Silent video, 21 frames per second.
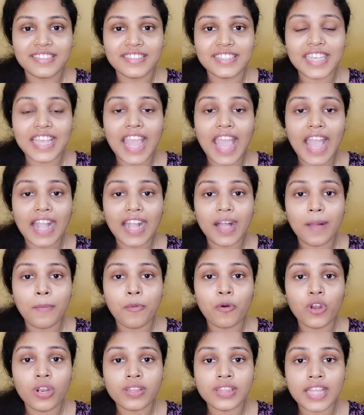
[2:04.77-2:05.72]
যে এক
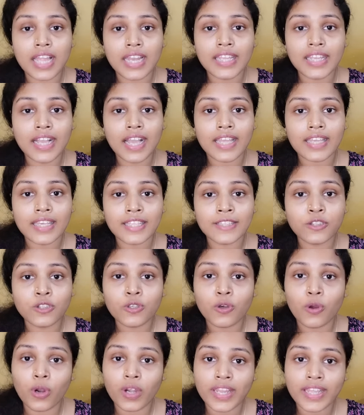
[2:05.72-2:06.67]
কাপড়ের তালিকায়
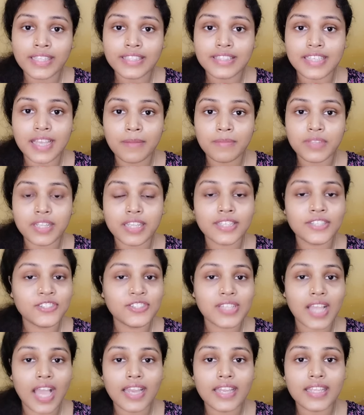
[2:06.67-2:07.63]
কিন্তু অনেক জামদানি
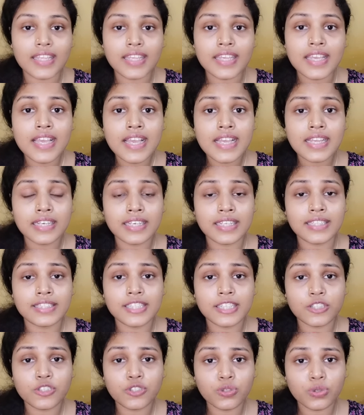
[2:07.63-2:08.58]
শাড়ি
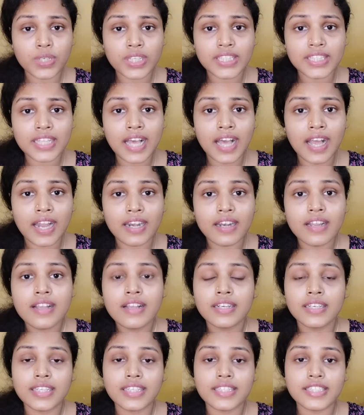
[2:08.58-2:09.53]
নিজের চুড়িদার
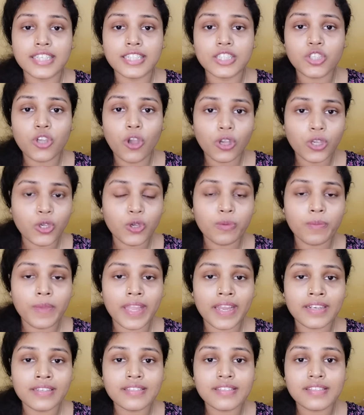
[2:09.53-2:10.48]
নিজের
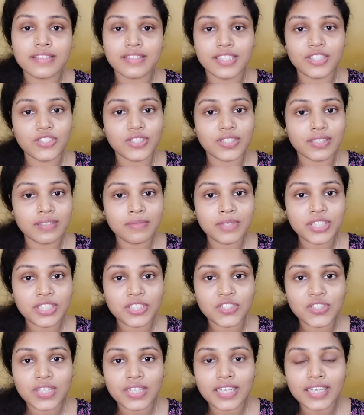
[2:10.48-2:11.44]
ডকুমেন্টস নিজের
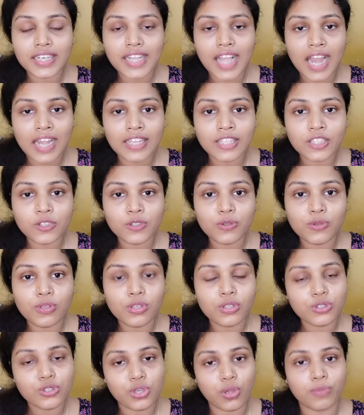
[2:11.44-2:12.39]
ইমিটেশনের কানের দুল
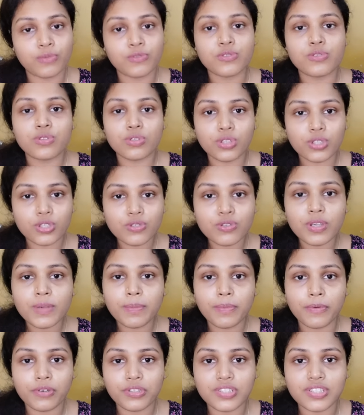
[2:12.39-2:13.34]
সমস্ত
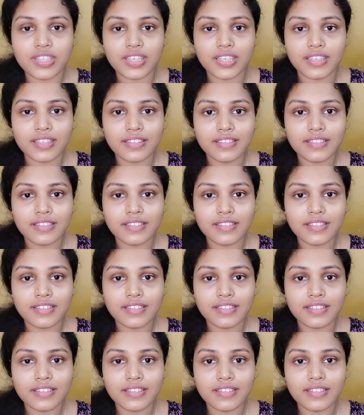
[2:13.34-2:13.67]
কিছুই পড়ছে